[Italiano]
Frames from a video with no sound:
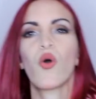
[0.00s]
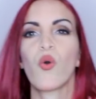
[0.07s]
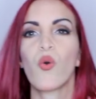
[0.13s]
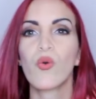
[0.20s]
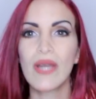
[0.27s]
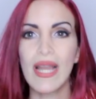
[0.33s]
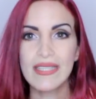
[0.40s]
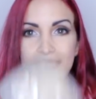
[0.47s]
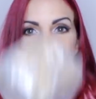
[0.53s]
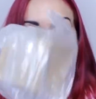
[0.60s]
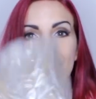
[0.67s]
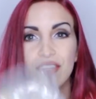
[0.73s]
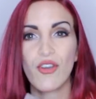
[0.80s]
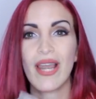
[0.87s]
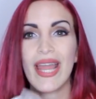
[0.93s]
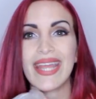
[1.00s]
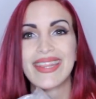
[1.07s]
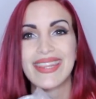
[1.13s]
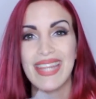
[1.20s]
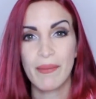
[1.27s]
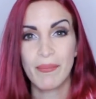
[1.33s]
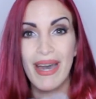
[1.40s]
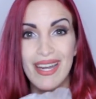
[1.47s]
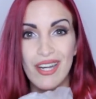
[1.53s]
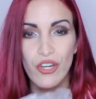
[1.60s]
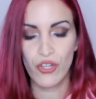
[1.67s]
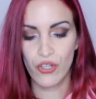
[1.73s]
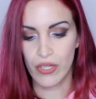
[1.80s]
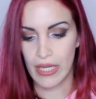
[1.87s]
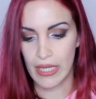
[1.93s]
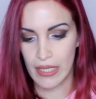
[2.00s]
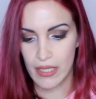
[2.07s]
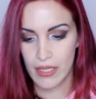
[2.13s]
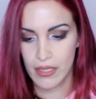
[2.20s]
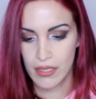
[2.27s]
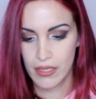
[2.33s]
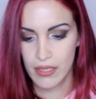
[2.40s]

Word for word: una scatoletta marrone.